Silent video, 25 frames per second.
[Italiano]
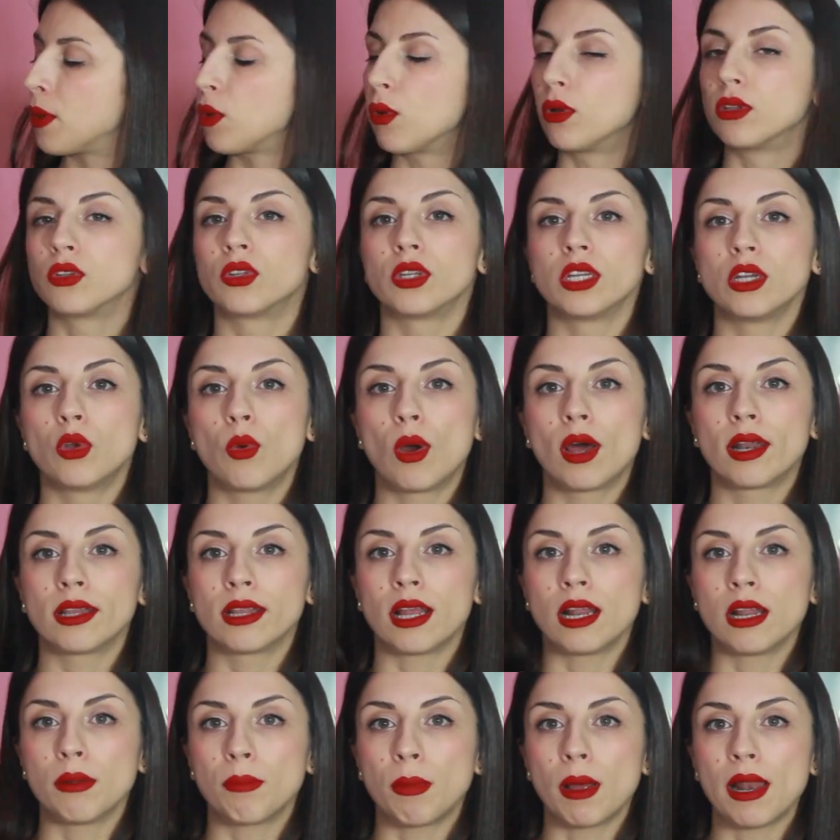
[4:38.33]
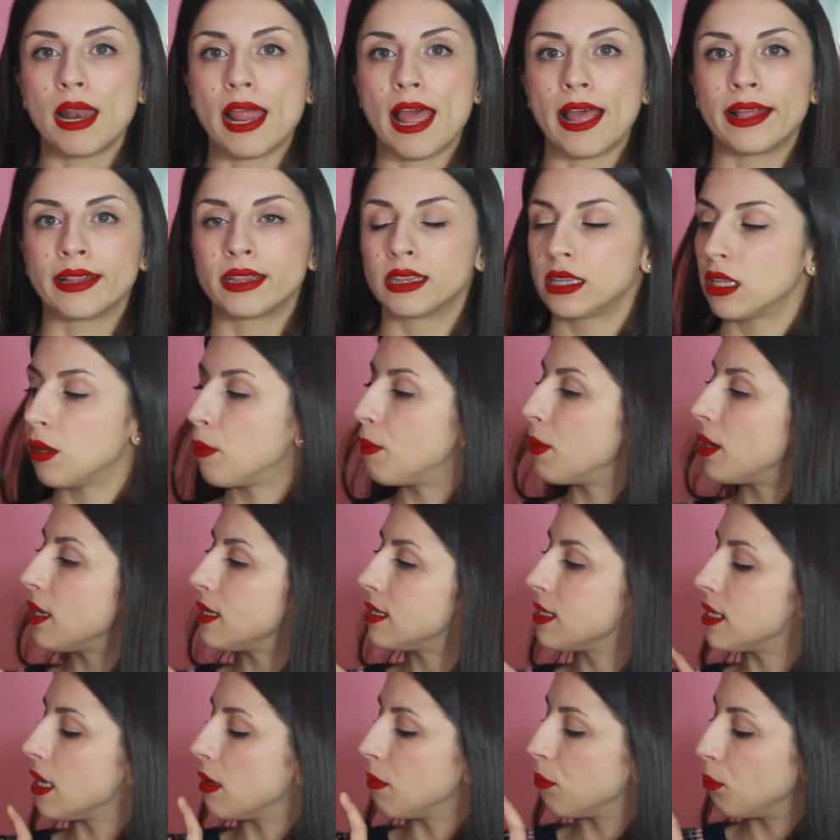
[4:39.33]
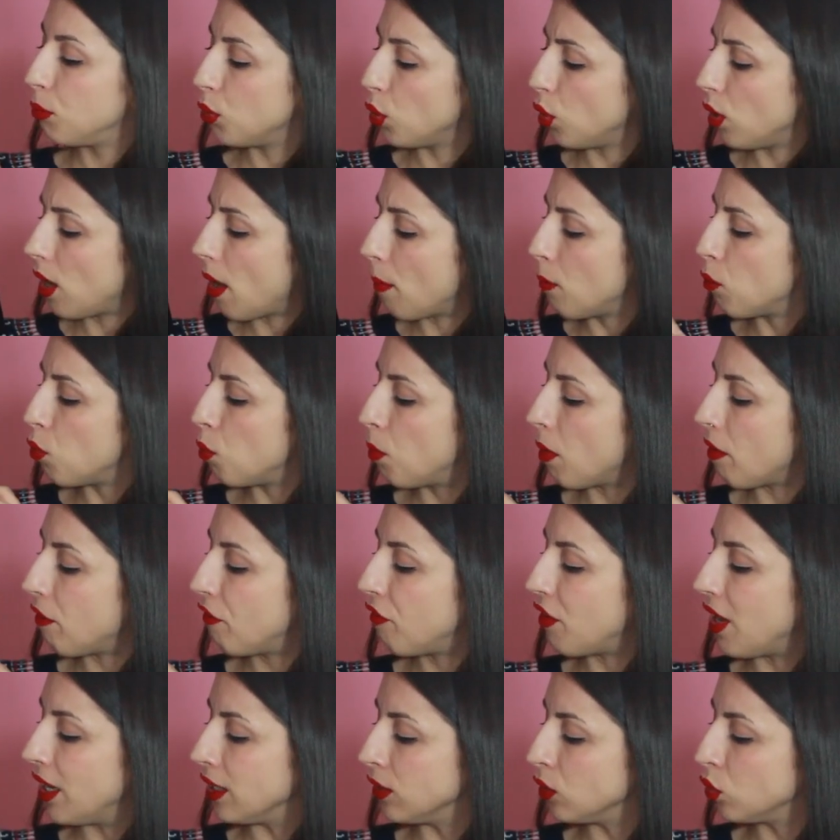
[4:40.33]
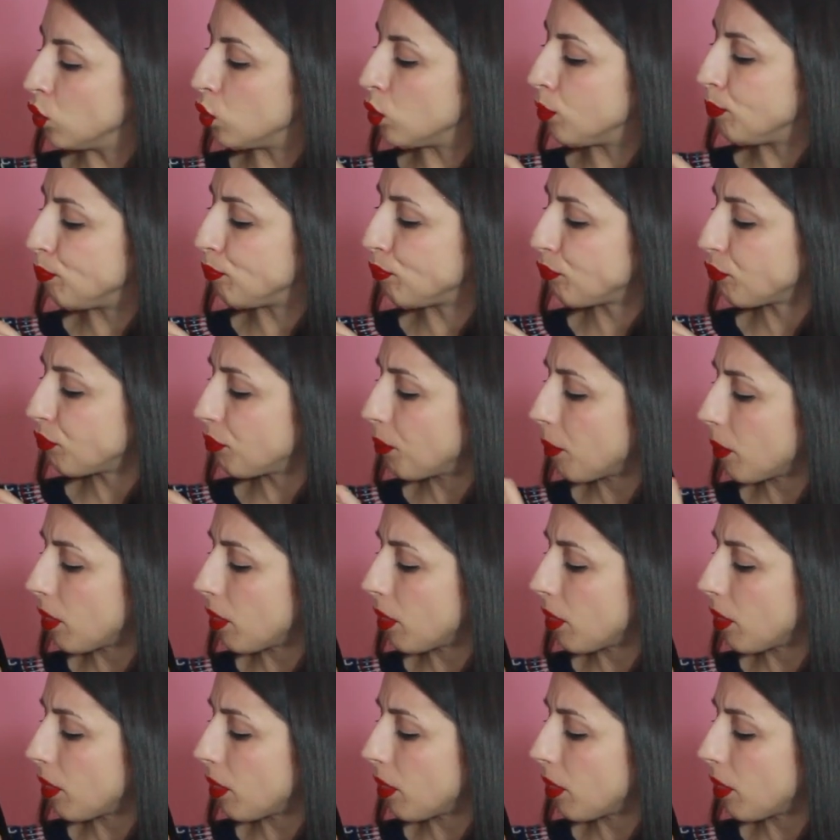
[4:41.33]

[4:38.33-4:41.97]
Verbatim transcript: per quanto riguarda le palette per esempio la pupa ha fatto